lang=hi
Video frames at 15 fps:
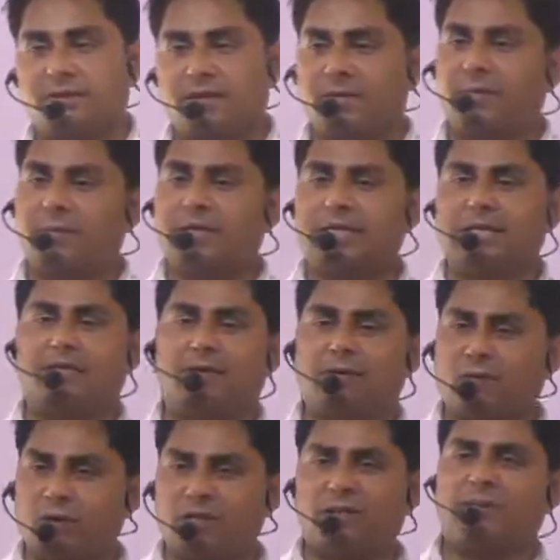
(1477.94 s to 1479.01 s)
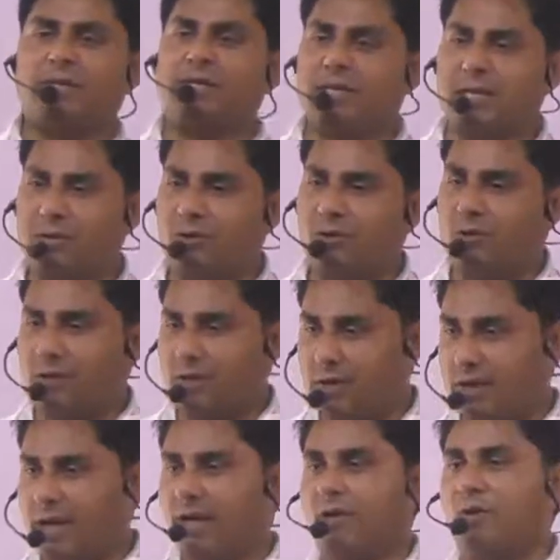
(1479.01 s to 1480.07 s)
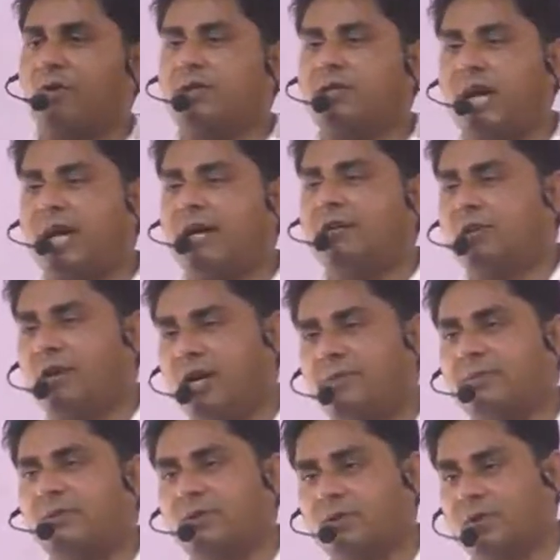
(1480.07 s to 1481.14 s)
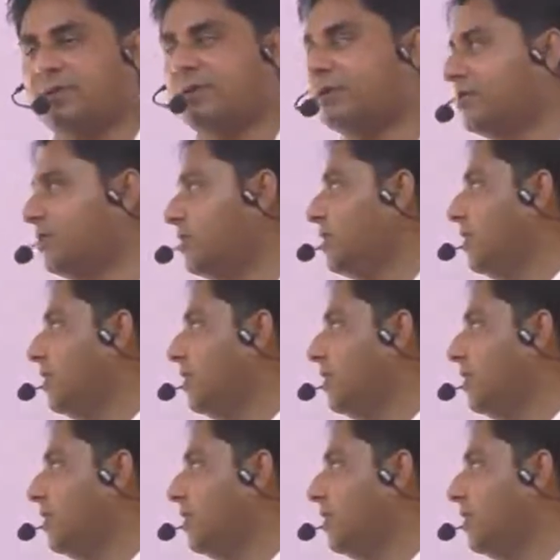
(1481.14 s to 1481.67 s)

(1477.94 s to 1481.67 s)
सभी परिस्थितियों मतलब कोई सी परिस्थिति हो ठंड हो जाड़े हो गर्मी हो कुछ भी हो